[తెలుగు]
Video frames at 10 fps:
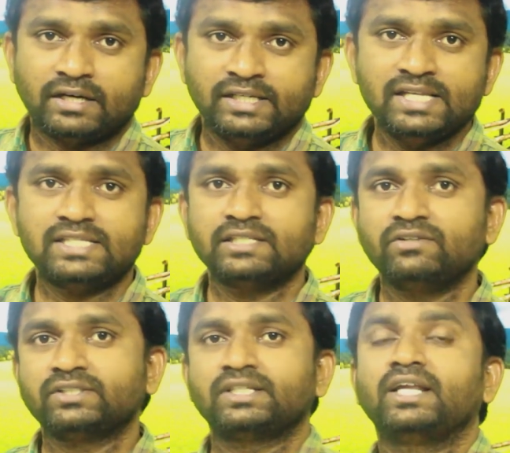టీసీఎల్
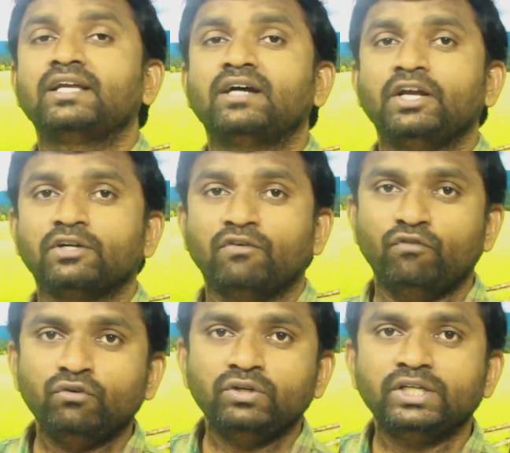వచ్చేసరికి ఆ యొక్క
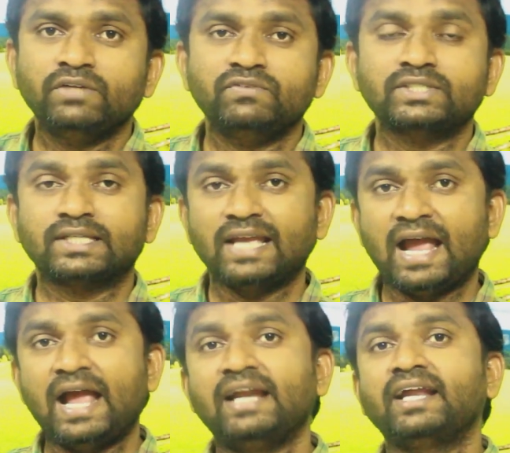ఓల్డ్ టీవీస్కి
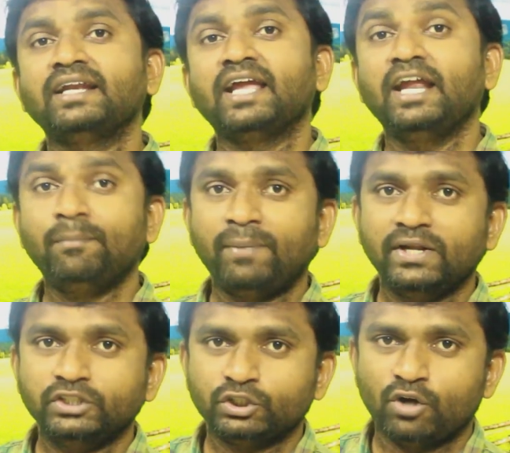ఆండ్రాయిడ్ ఎయిట్
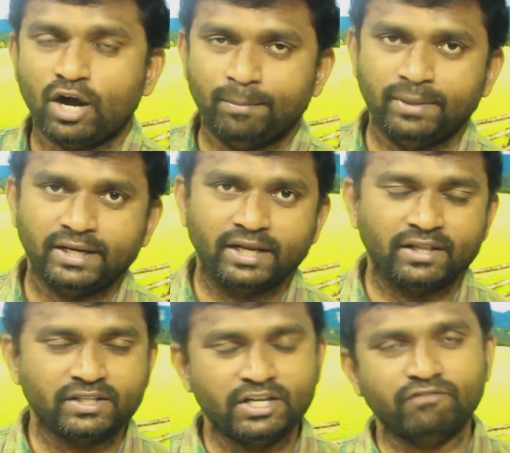పాయింట్ జీరో అప్డేట్
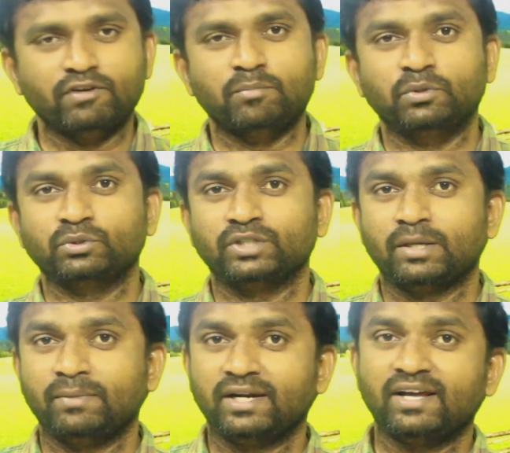అనేది
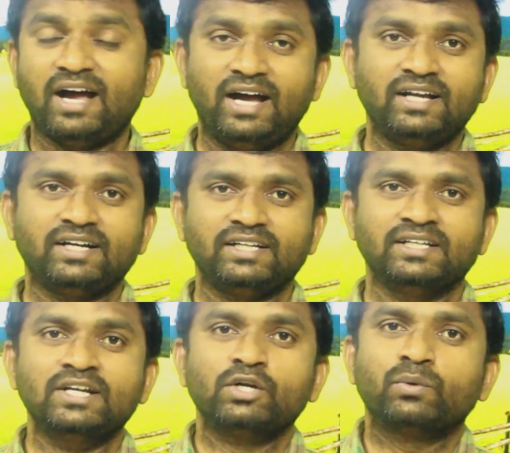ఇవ్వబోతుందన్నమాట ఆల్రెడీ
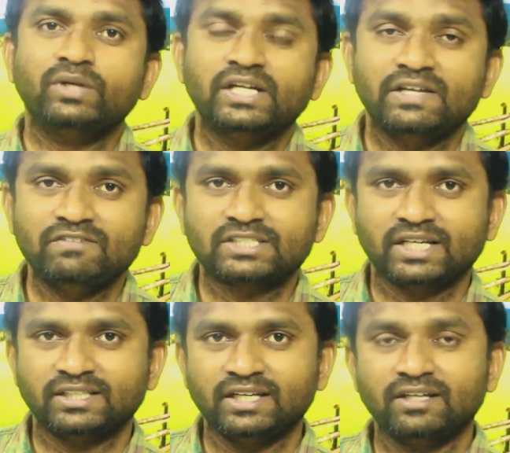కొన్ని టీవీస్కి
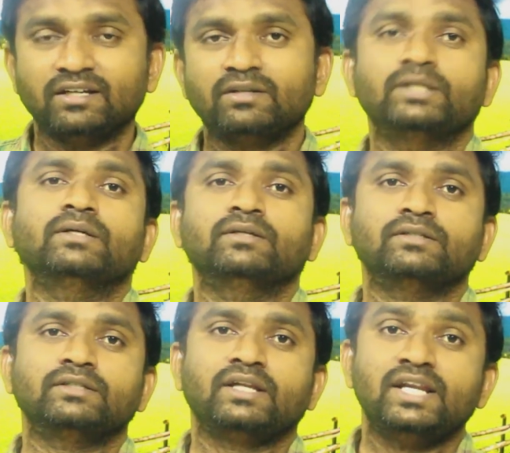అయితే
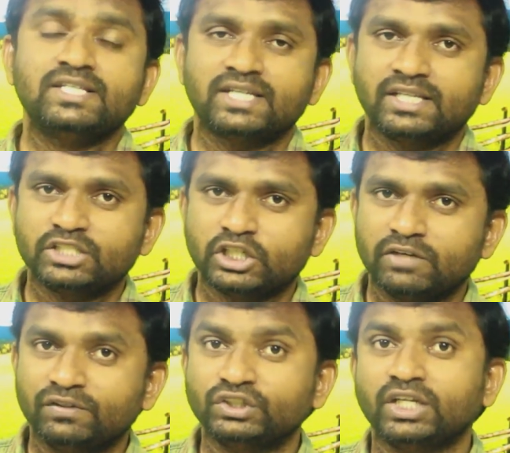రిలీజ్ అయితే
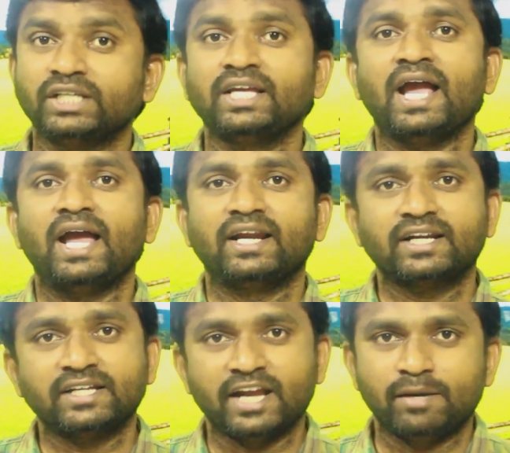చేయడం అయితే జరిగింది
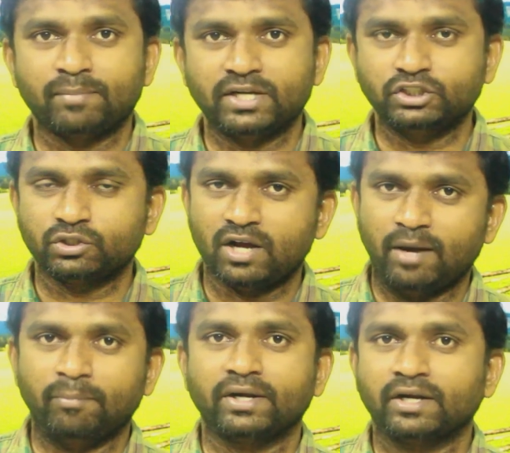ఆండ్రాయిడ్ ఎయిట్ పాయింట్ జీరో
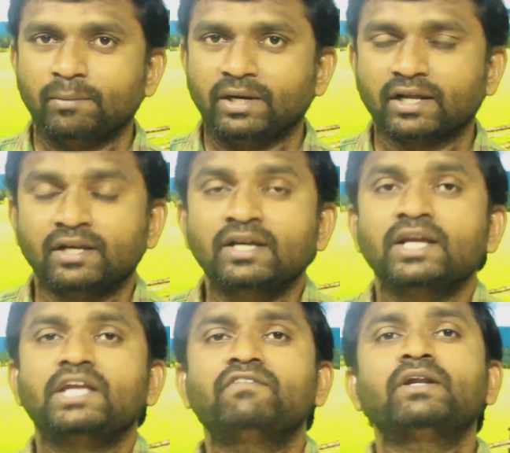అప్డేట్ అనమాట
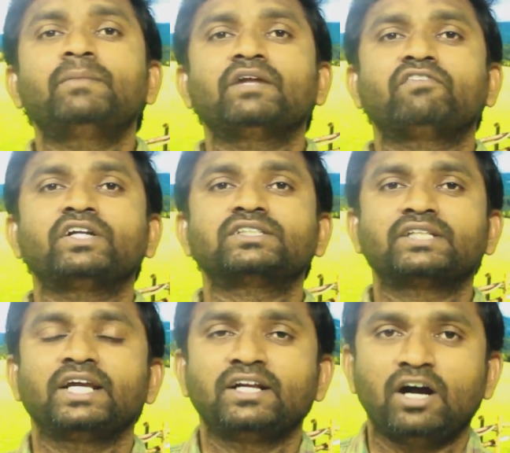ఇవన్నమాట ఫ్రెండ్స్
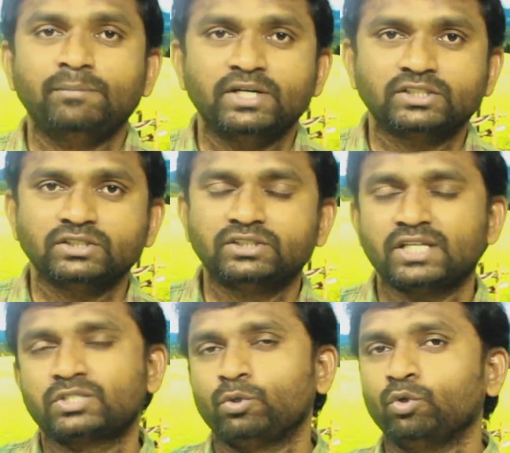టెక్ అప్డేట్స్
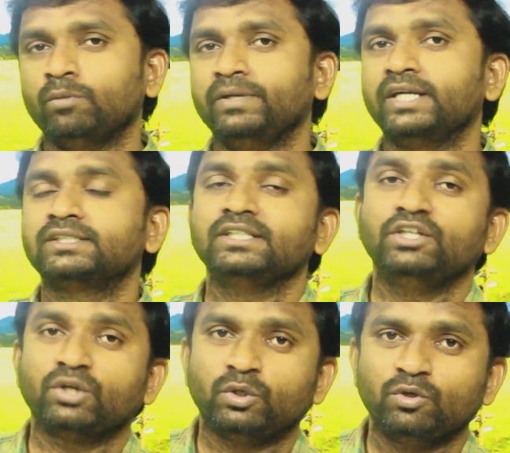జస్ట్ టూ మినిట్స్ ఈ
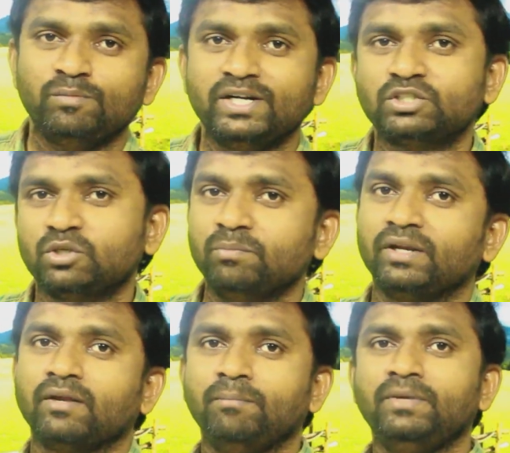యొక్క టూ మినిట్స్లో
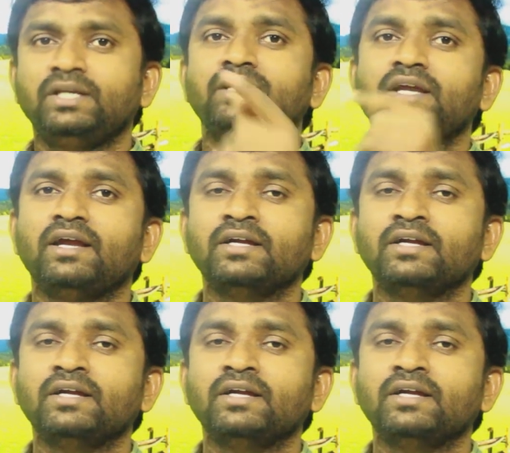మీకు మీకే